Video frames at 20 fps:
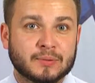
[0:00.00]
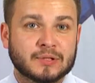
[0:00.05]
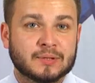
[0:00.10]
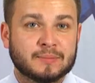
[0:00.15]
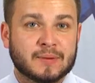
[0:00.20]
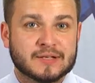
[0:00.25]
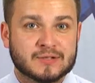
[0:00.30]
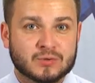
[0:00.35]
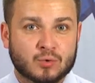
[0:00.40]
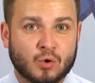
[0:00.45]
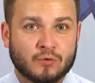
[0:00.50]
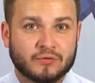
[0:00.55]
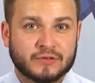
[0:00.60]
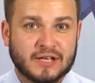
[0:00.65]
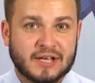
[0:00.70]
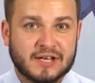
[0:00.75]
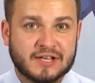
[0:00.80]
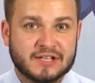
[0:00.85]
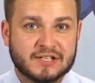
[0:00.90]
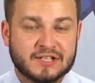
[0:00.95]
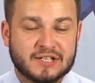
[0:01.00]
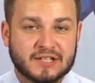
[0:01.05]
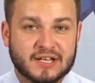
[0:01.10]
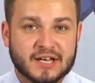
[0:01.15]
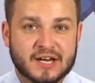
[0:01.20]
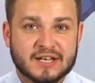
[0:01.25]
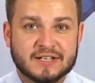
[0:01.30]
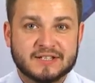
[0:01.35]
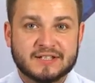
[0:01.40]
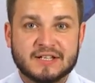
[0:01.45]
Подмосковная
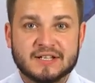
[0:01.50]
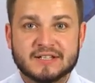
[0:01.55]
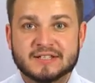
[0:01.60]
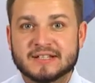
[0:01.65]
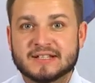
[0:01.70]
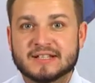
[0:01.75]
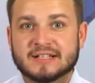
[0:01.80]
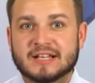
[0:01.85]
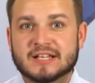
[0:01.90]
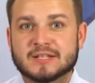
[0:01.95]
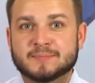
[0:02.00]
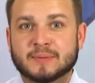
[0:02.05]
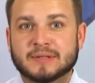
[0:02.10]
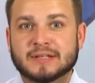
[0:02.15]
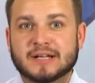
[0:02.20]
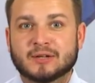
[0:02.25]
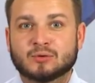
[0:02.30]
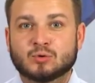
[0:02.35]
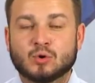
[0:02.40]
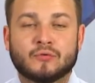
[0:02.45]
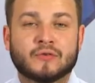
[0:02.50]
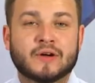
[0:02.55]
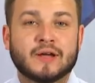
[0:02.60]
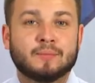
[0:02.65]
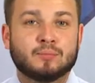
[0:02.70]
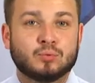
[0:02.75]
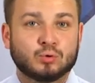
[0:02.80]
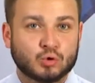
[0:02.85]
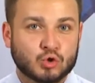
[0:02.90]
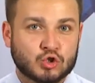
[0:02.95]
«Единая Россия» занялась
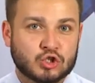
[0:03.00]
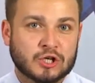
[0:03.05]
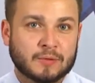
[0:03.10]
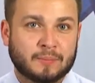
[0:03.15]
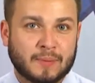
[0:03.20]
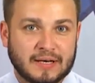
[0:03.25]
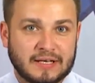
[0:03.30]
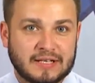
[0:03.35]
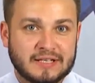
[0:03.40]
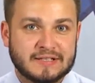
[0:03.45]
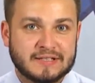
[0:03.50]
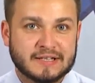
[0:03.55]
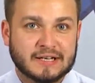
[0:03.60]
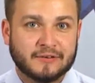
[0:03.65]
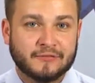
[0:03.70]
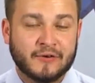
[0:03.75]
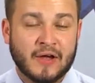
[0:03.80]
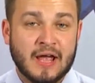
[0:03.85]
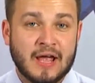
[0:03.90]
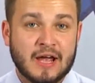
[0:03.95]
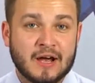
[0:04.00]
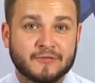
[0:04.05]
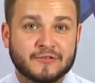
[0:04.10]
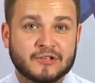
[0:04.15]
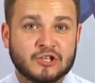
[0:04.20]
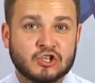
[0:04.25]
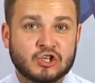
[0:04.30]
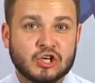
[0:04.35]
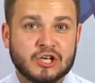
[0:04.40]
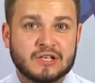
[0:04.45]
подготовкой будущих политиков.
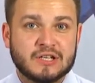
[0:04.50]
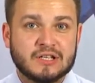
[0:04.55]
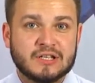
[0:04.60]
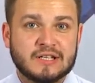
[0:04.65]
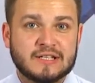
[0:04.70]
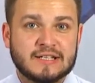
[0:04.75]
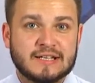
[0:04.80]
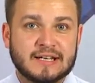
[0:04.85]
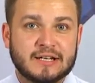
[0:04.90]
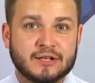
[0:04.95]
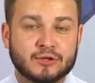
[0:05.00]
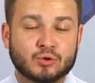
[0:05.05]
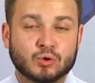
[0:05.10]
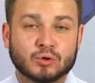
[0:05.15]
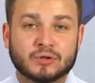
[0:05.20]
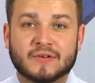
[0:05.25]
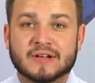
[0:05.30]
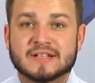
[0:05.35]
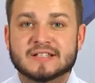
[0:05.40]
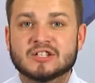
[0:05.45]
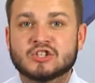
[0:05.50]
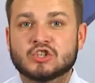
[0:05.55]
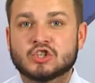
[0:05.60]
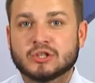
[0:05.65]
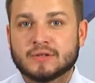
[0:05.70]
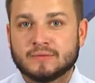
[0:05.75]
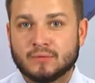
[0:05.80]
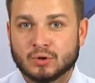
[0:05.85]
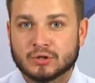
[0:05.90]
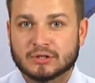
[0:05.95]
В течение недели до
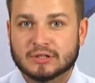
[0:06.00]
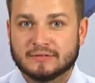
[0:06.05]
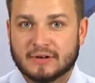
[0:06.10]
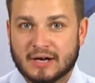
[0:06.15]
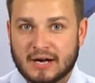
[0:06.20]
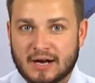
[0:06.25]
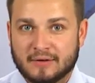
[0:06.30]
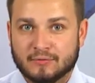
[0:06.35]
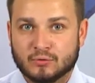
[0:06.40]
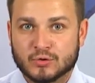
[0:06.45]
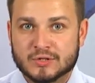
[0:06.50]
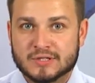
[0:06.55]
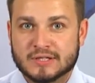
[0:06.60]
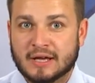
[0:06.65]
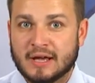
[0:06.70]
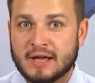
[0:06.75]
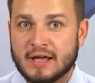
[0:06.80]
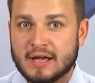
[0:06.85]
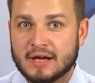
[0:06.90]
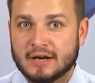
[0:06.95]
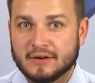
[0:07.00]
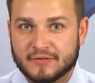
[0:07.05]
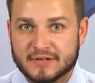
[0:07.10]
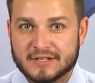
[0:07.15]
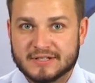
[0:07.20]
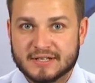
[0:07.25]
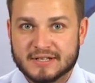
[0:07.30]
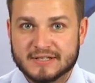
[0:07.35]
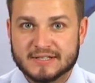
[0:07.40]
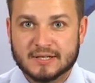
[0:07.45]
24 августа в
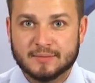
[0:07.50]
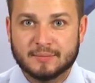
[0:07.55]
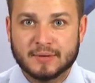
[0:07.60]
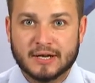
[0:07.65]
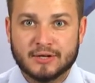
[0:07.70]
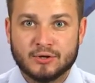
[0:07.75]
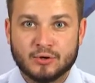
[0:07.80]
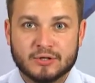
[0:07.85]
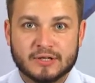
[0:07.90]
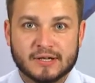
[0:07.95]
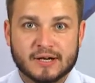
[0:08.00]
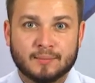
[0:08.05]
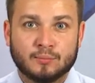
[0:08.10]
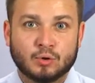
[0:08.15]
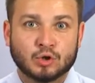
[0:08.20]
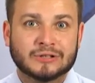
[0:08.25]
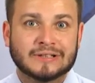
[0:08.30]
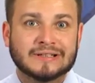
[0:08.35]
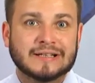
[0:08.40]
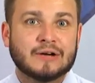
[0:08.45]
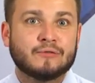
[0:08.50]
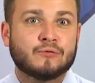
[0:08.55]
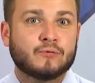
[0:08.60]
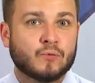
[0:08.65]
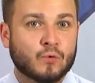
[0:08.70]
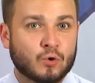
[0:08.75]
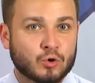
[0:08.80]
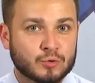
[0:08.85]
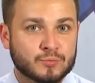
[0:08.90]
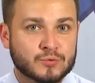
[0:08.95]
Истринском районе работал
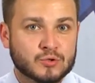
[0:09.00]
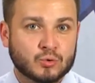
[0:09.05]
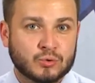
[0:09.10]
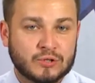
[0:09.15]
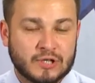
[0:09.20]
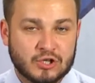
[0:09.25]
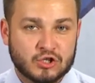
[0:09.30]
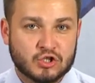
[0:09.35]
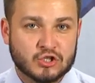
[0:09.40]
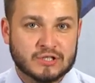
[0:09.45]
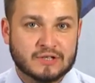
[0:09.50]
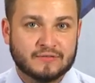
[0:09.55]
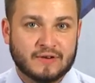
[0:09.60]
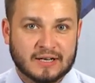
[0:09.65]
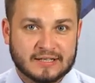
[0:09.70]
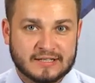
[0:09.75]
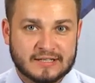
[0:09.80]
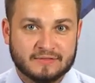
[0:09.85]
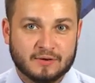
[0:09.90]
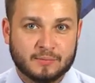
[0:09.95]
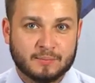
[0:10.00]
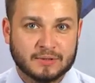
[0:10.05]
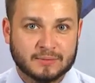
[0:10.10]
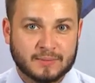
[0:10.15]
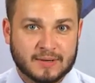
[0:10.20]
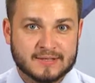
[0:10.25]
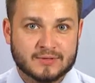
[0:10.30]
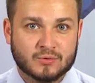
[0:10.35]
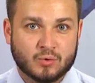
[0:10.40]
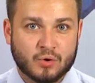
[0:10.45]
форум студенческого актива
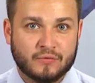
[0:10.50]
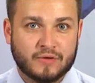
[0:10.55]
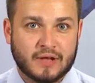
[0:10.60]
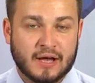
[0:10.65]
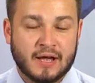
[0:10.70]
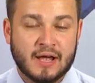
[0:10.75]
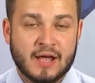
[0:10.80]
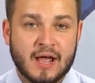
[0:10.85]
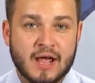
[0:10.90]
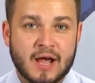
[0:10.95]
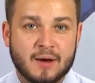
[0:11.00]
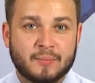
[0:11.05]
Подмосковья.